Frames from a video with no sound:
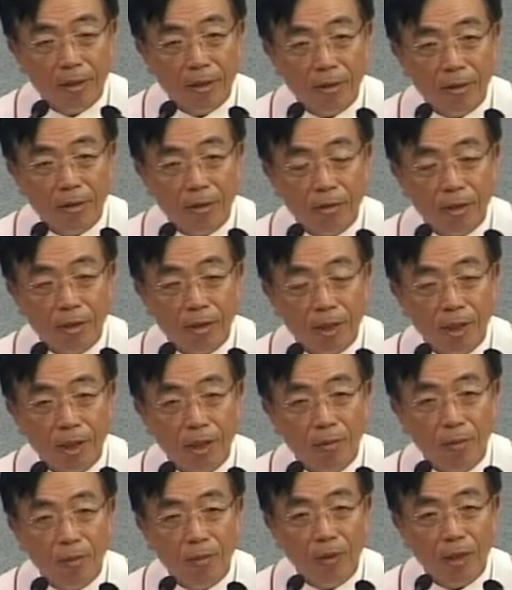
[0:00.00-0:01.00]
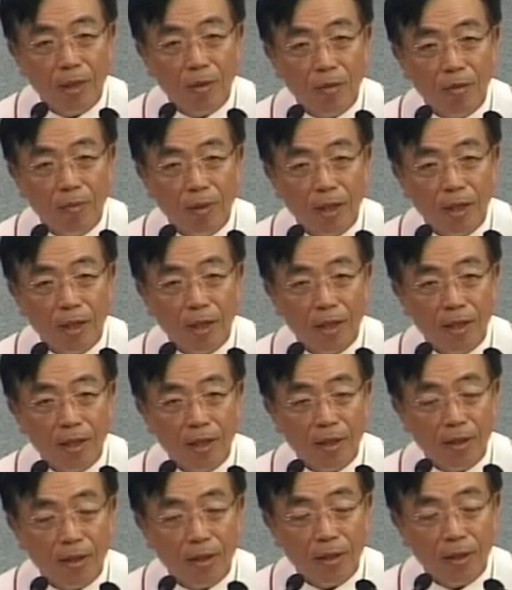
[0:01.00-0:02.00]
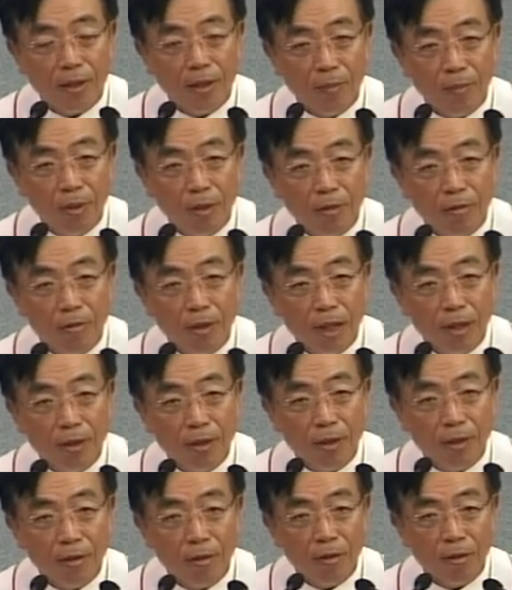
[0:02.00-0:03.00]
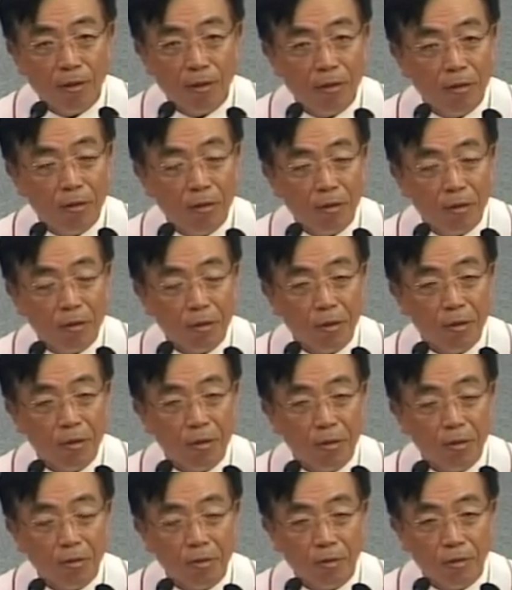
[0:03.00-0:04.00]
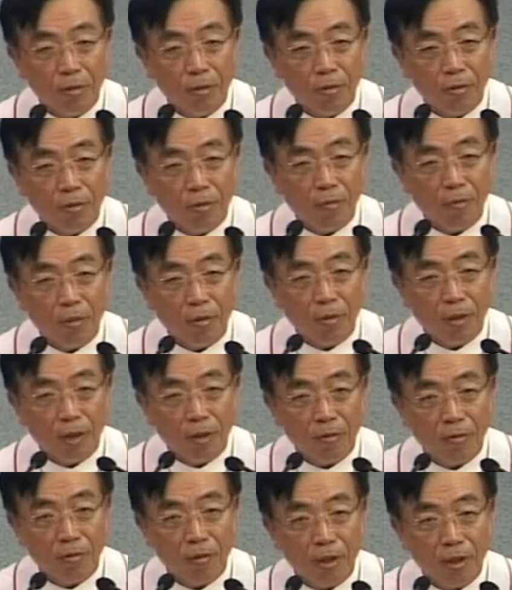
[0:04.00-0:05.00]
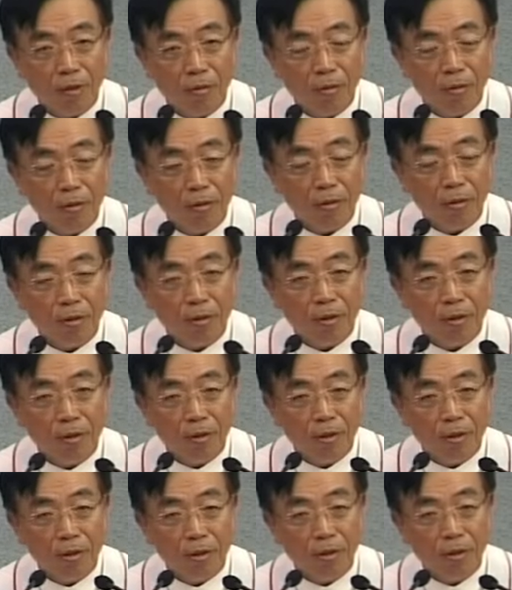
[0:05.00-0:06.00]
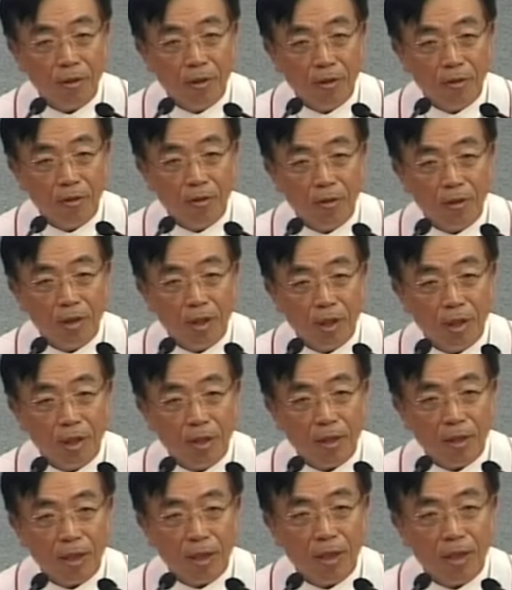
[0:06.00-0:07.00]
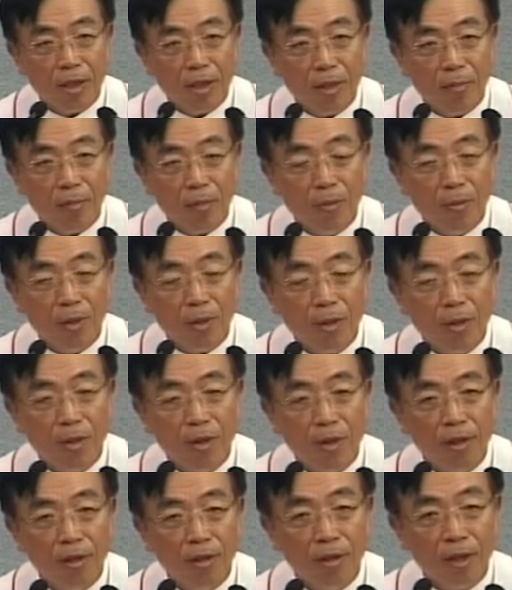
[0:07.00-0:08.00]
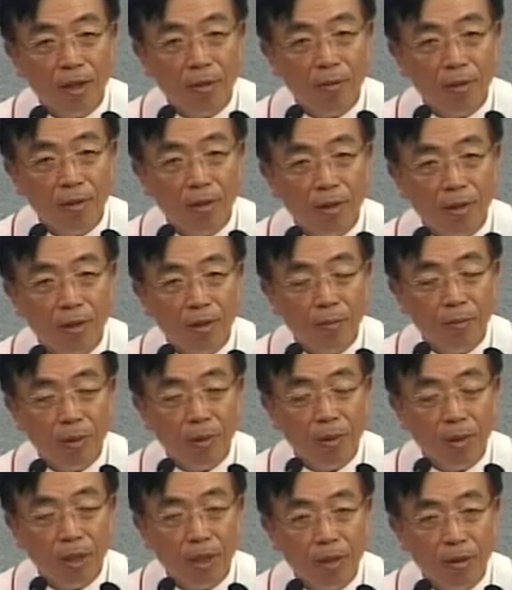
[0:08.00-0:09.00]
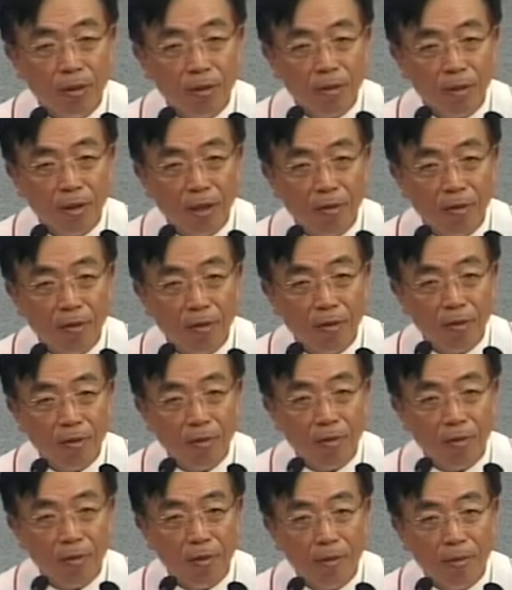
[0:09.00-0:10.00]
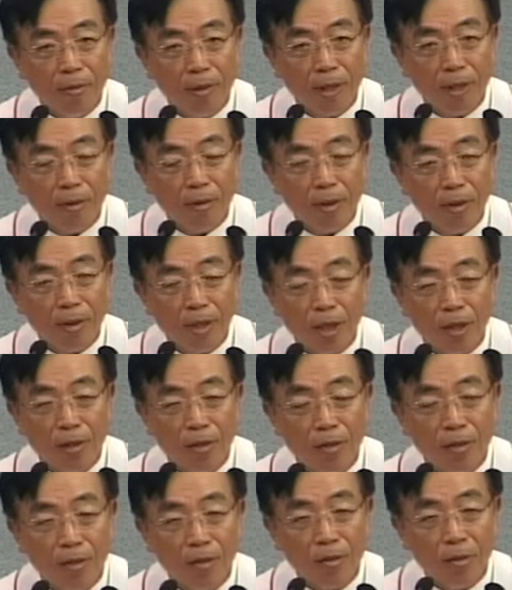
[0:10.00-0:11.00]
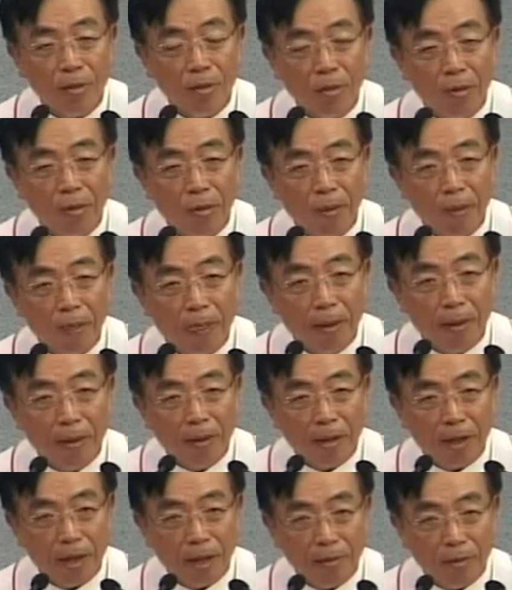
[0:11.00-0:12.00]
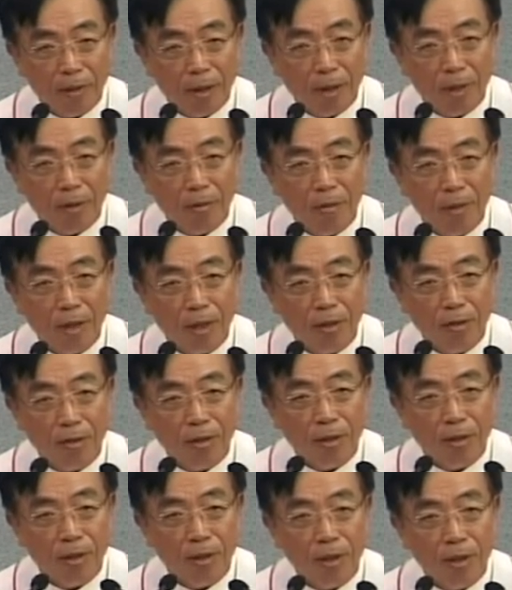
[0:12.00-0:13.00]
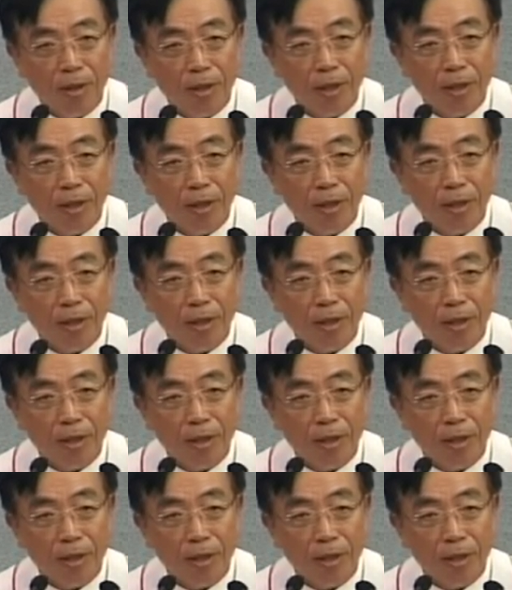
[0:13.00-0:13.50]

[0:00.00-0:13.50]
어떻게 자기 몸이라고 말하는 그 비유하는 떡을 들고서 축복을 할 수가 있고 또 어떻게 자기의 몸에서 흘려나오는 그 피와 같은 거라고 말하면서 잔을 들고 감사기도할 수 있는지